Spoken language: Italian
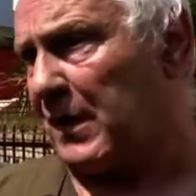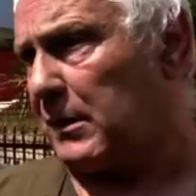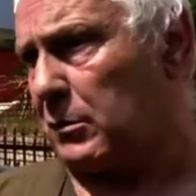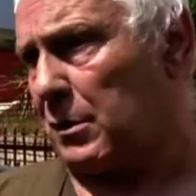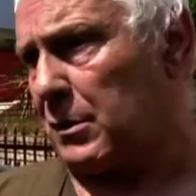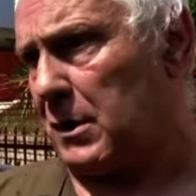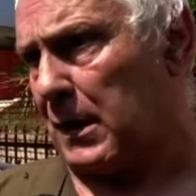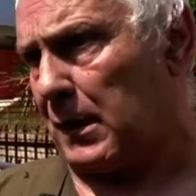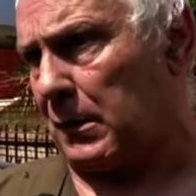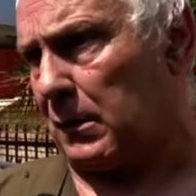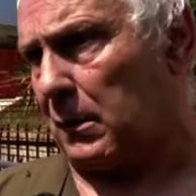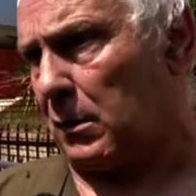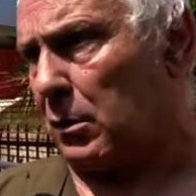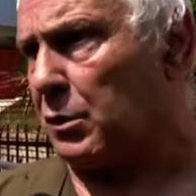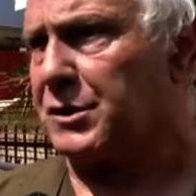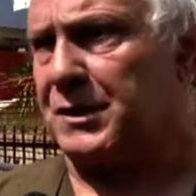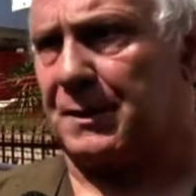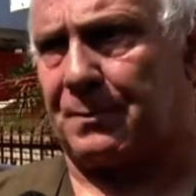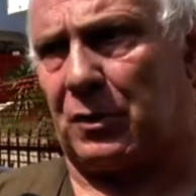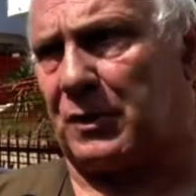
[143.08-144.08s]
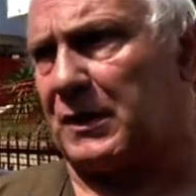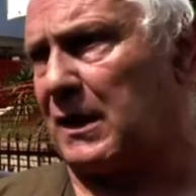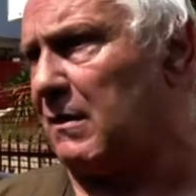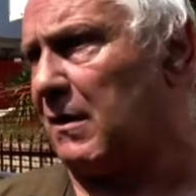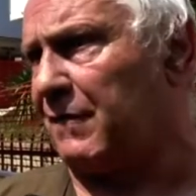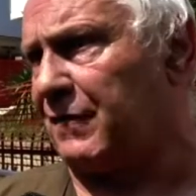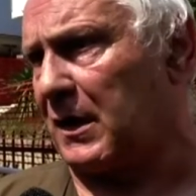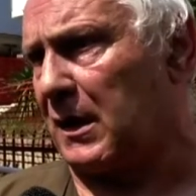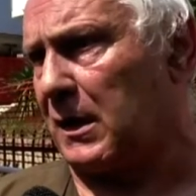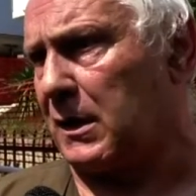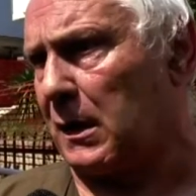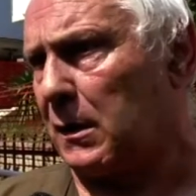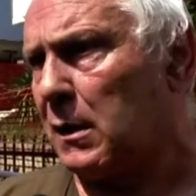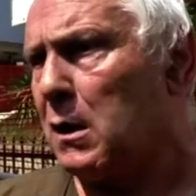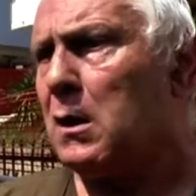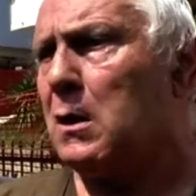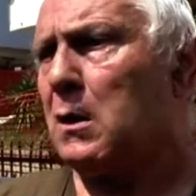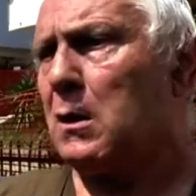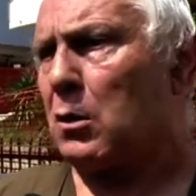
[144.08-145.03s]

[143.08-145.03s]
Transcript: fatto niente, non si poteva fare niente.